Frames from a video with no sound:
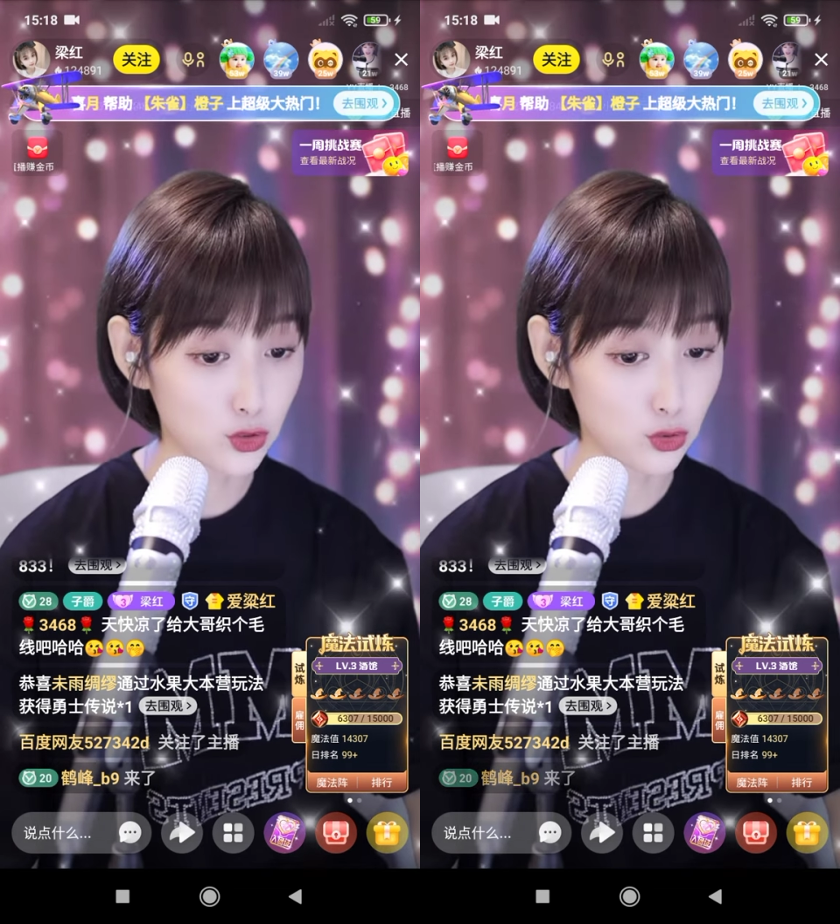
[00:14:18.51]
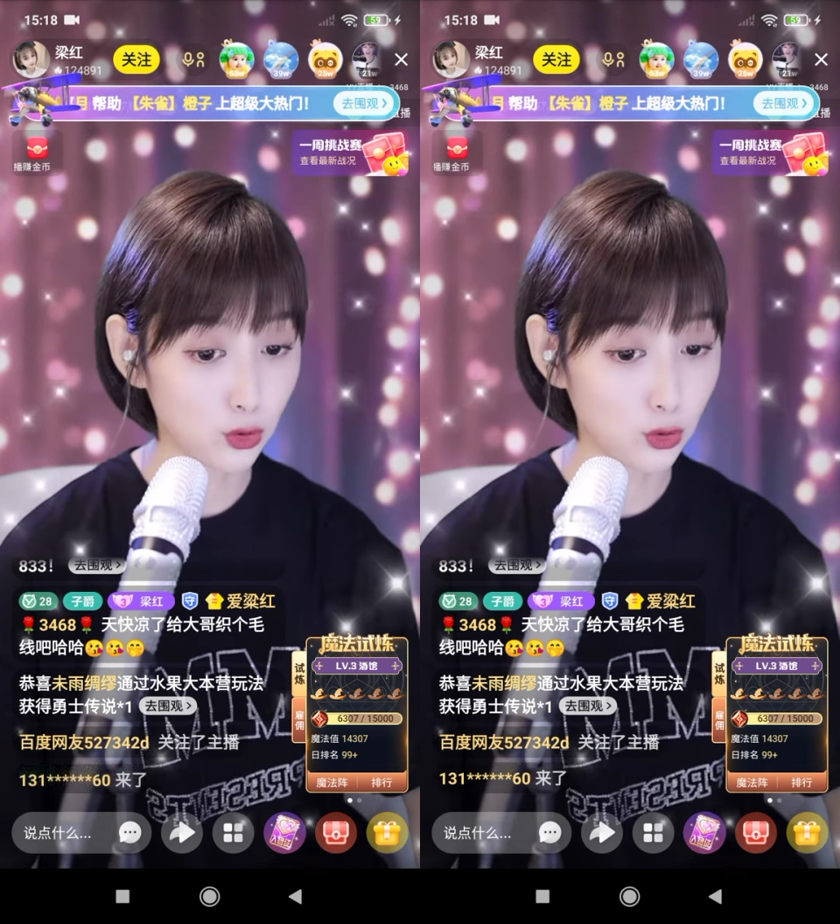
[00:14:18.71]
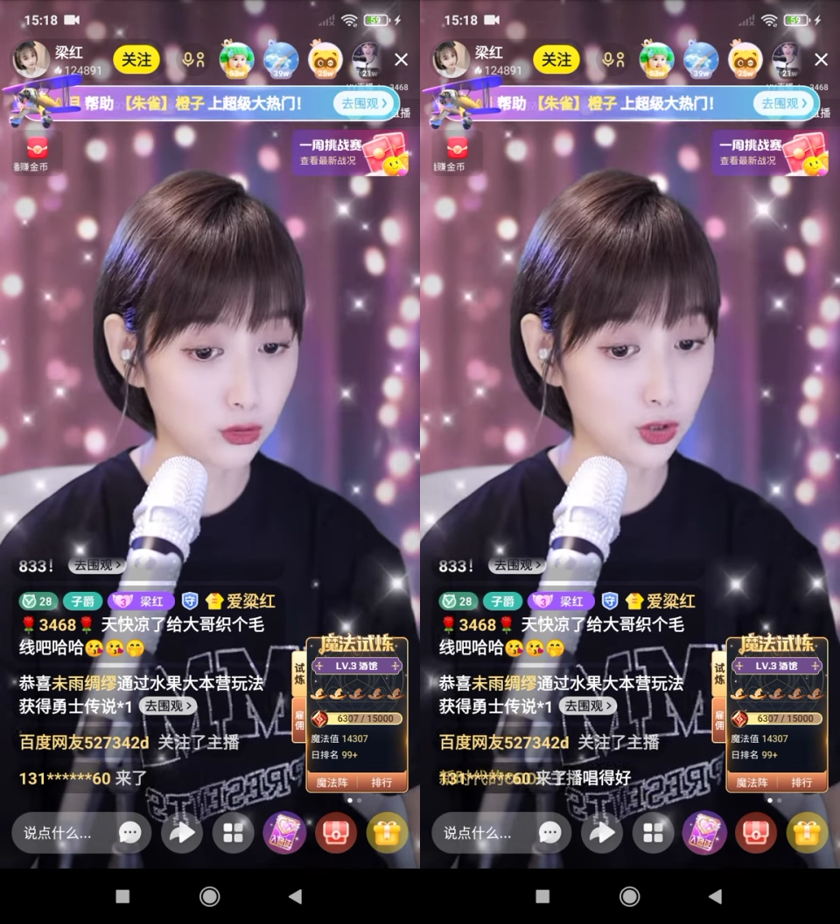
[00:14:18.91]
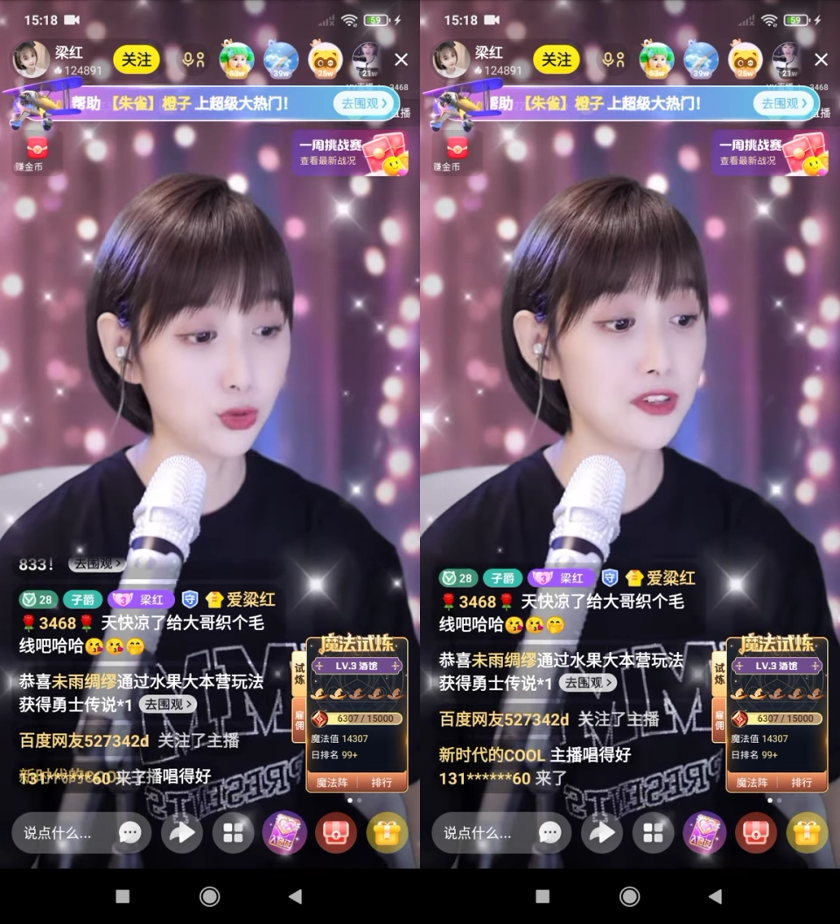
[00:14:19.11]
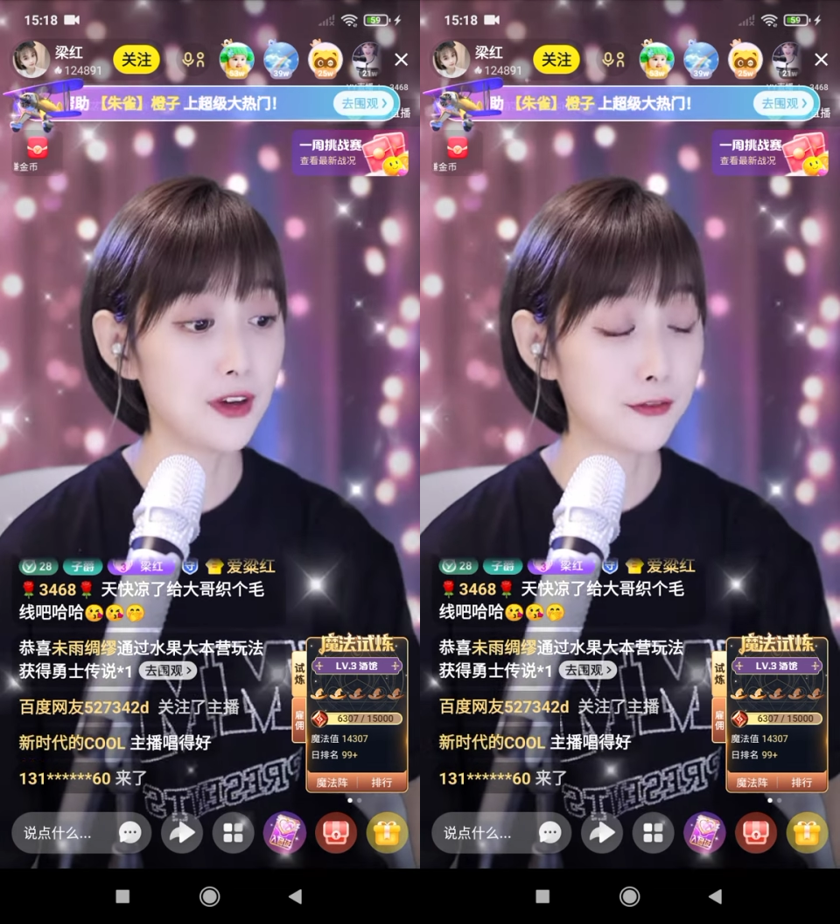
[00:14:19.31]
下来的时
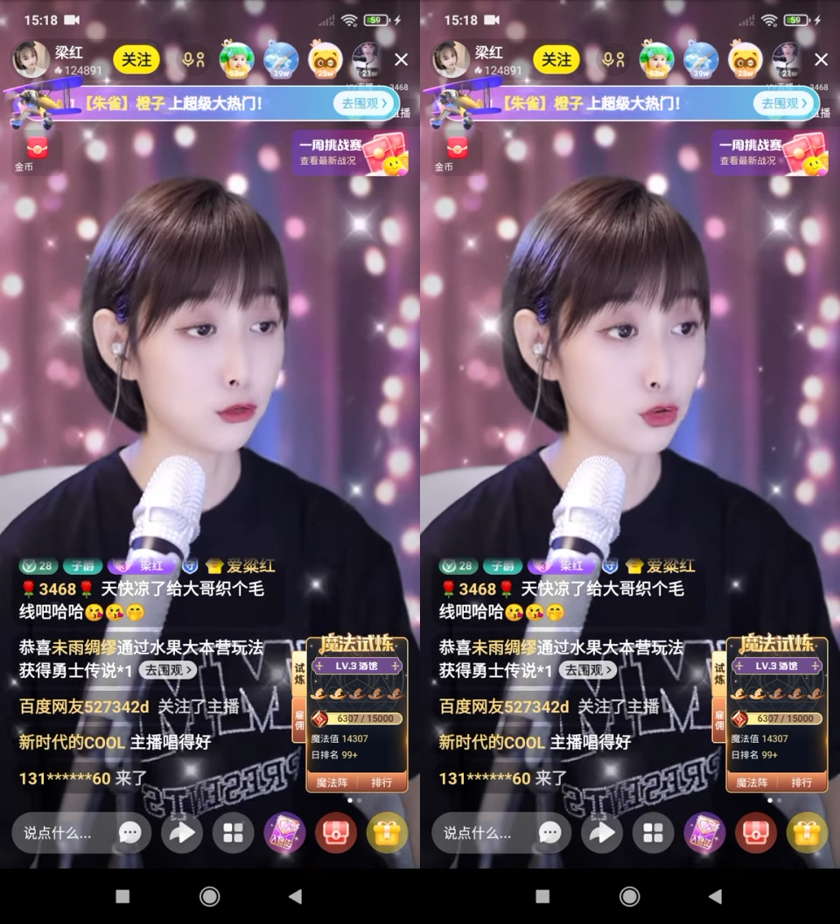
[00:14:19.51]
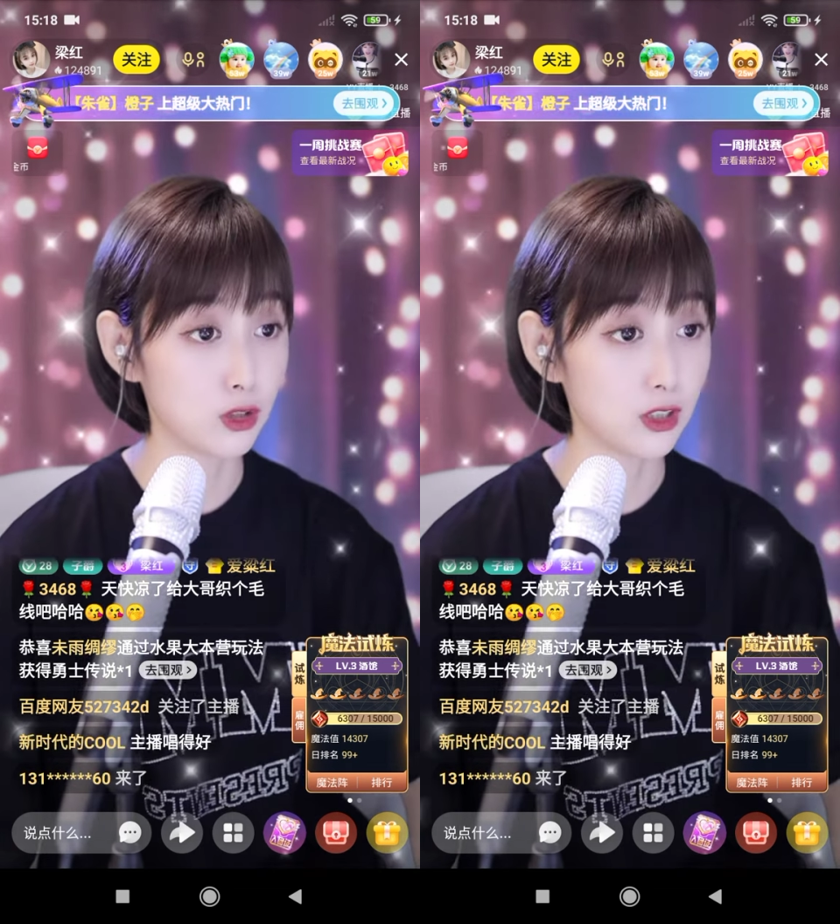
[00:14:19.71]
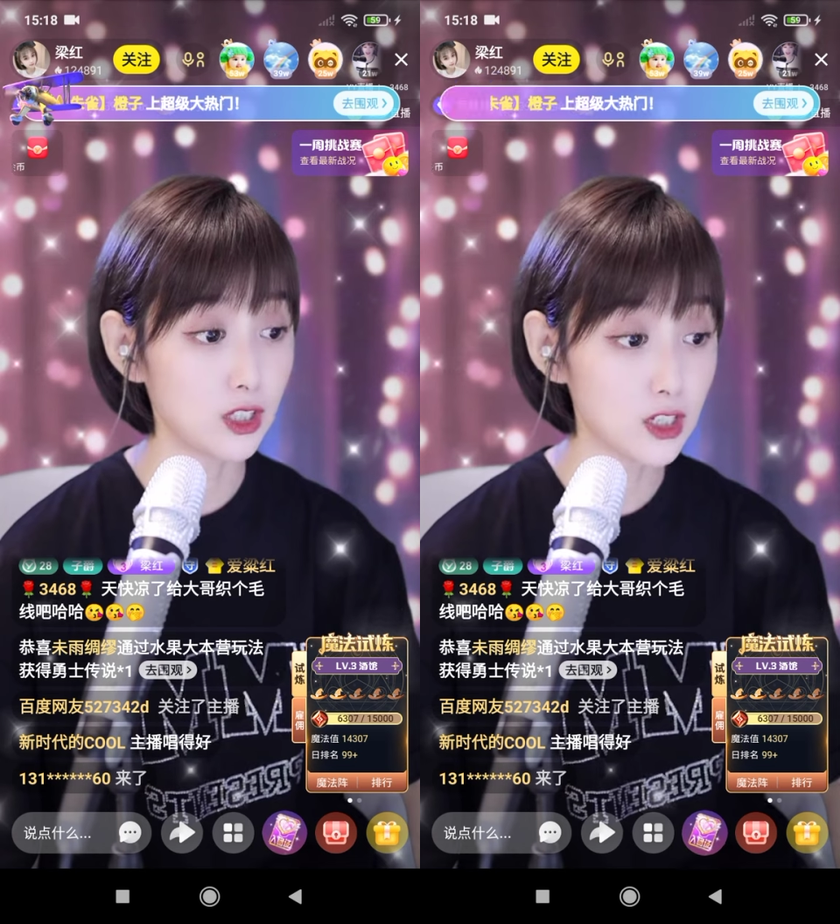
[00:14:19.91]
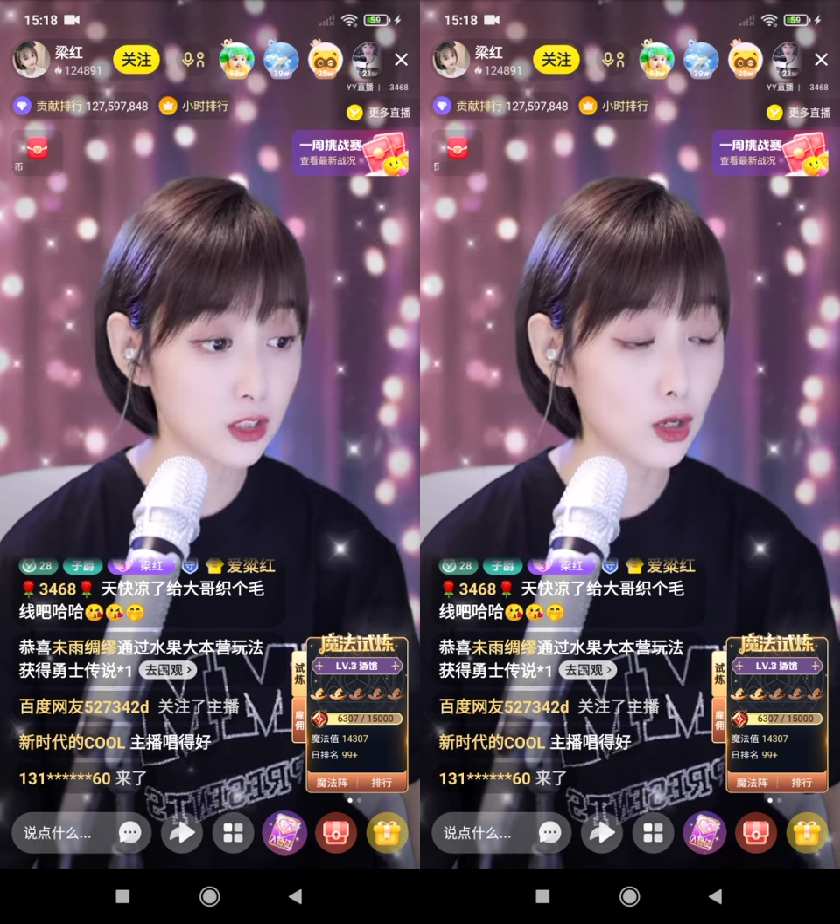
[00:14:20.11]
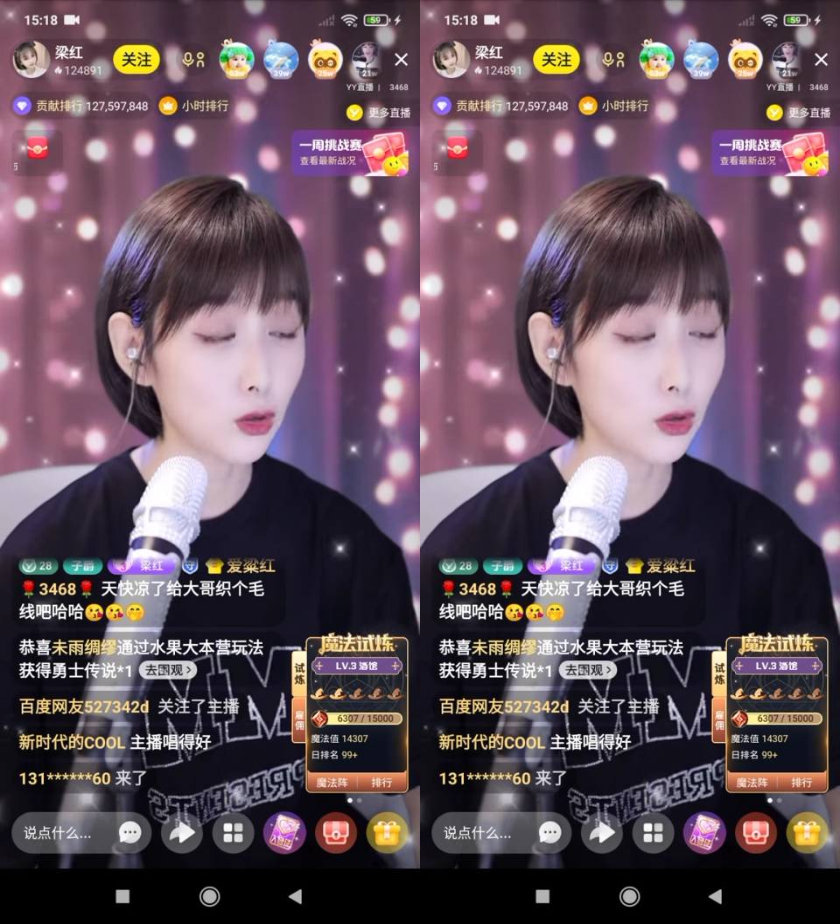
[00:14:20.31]
候你就一帆风顺，